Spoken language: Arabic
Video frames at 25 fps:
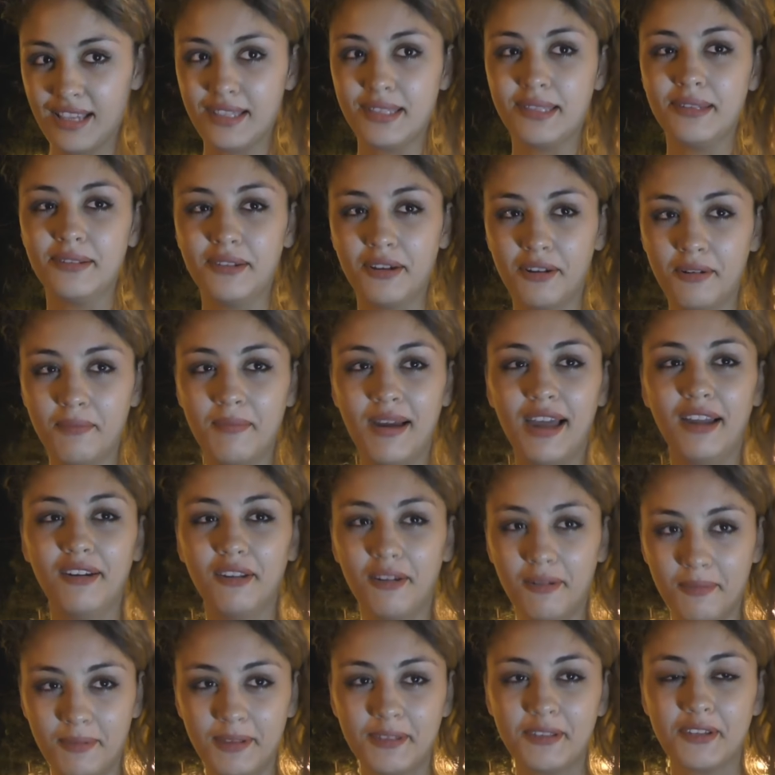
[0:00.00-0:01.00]
سي نورمال
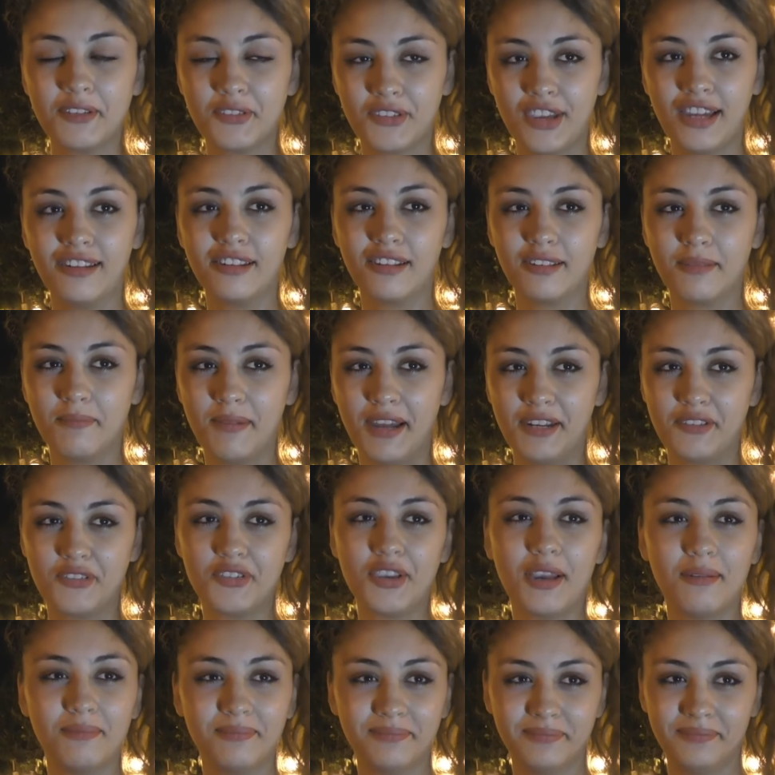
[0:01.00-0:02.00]
امي تتشرط
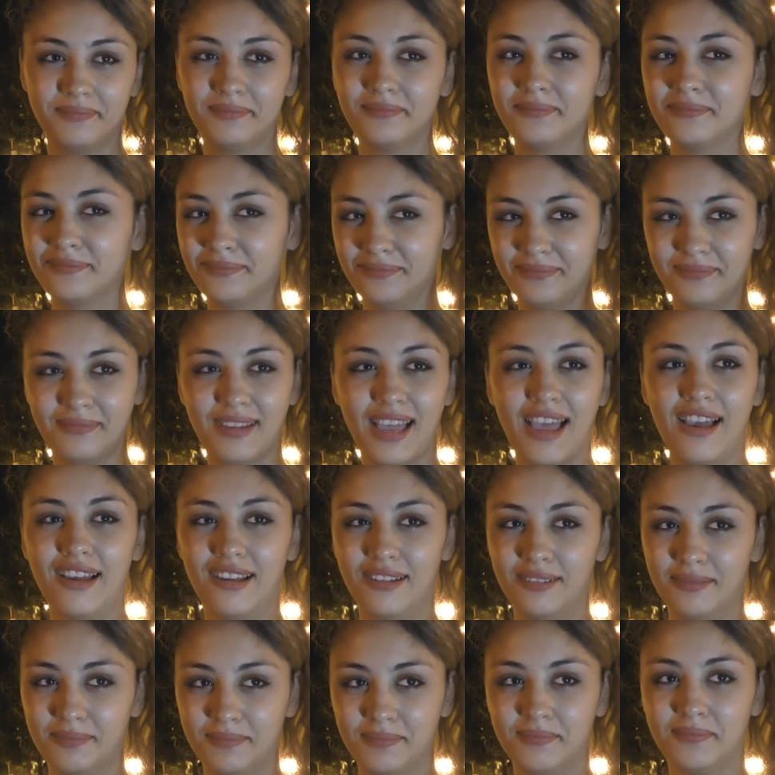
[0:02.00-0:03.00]
برشا اه
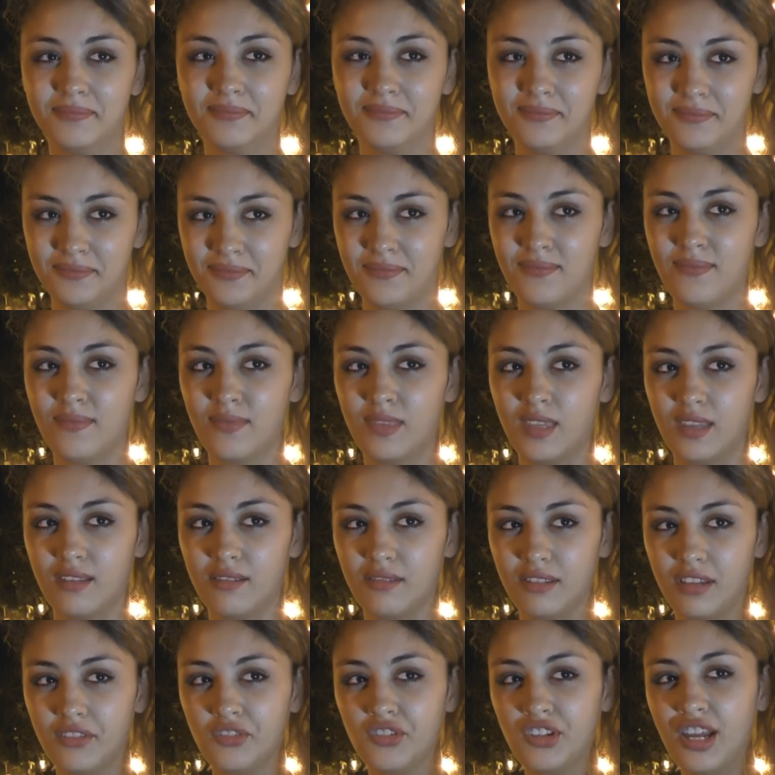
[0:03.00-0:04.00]

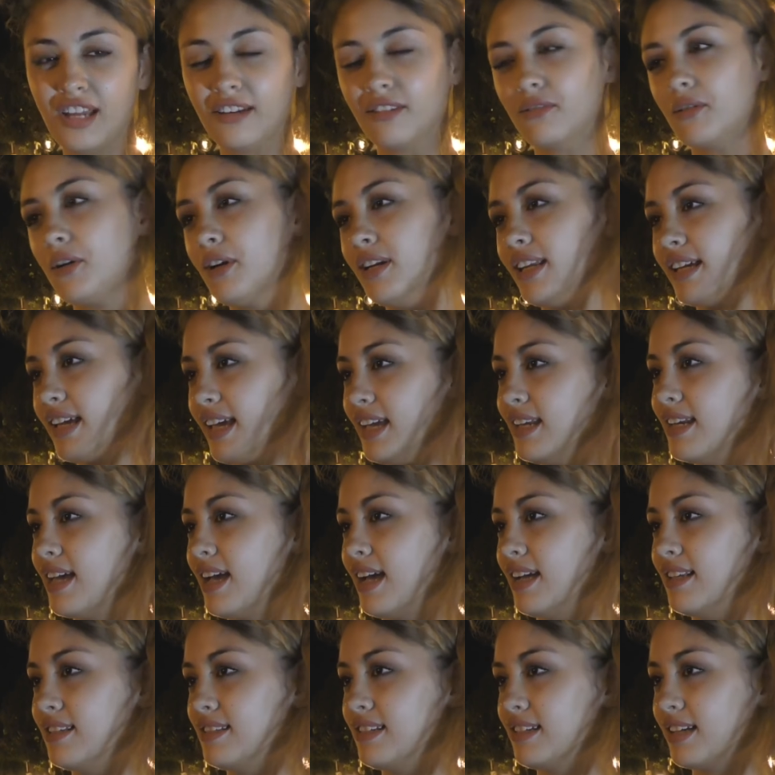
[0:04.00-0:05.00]
تتشرط تقول لك انا
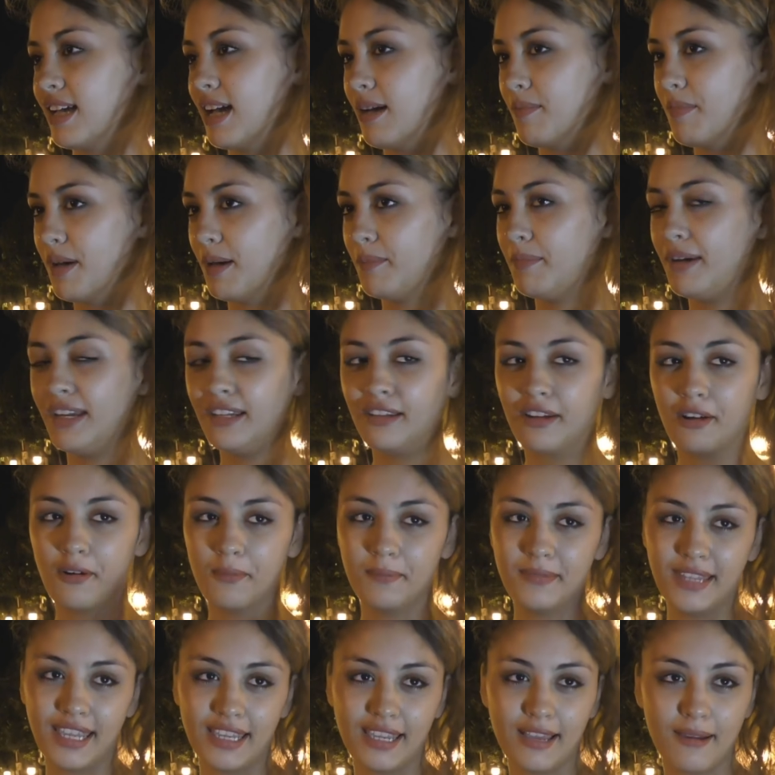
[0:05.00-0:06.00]
عندي كعبه بركه
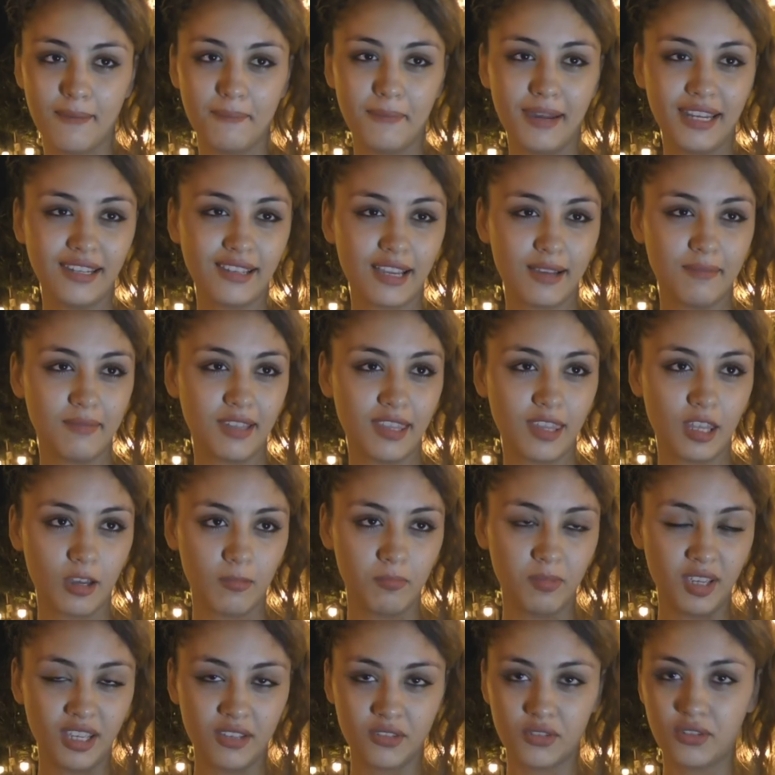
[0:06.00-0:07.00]
وبنيه بركه ماذا
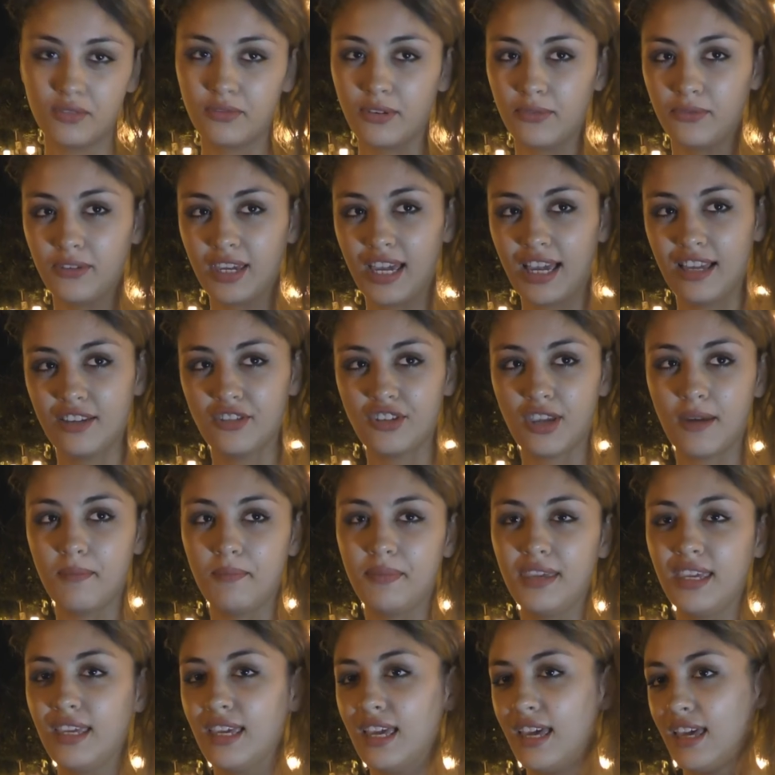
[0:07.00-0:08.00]
بيا نشوفها في حاجه
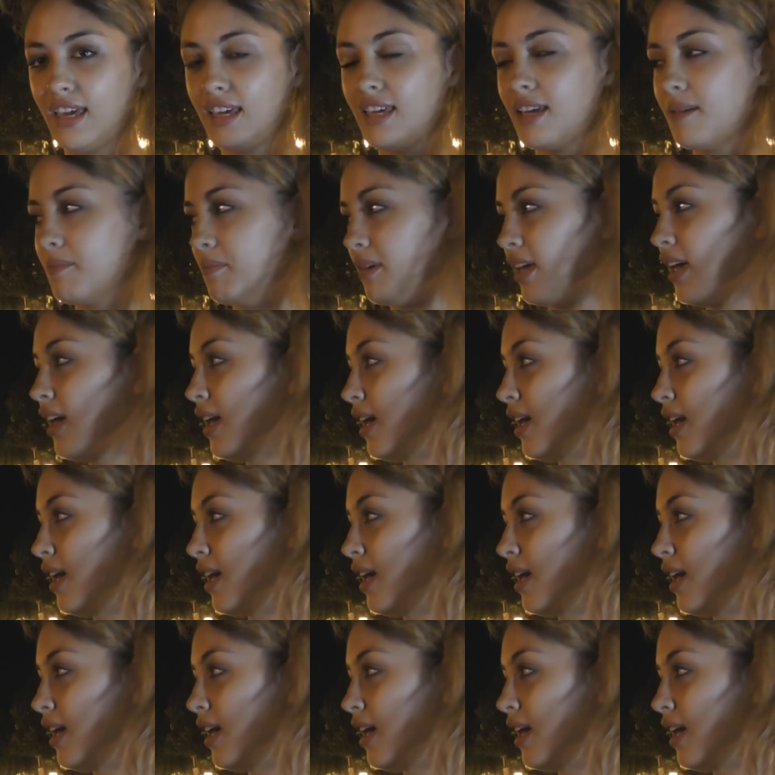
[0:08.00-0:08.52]
بيا هي م...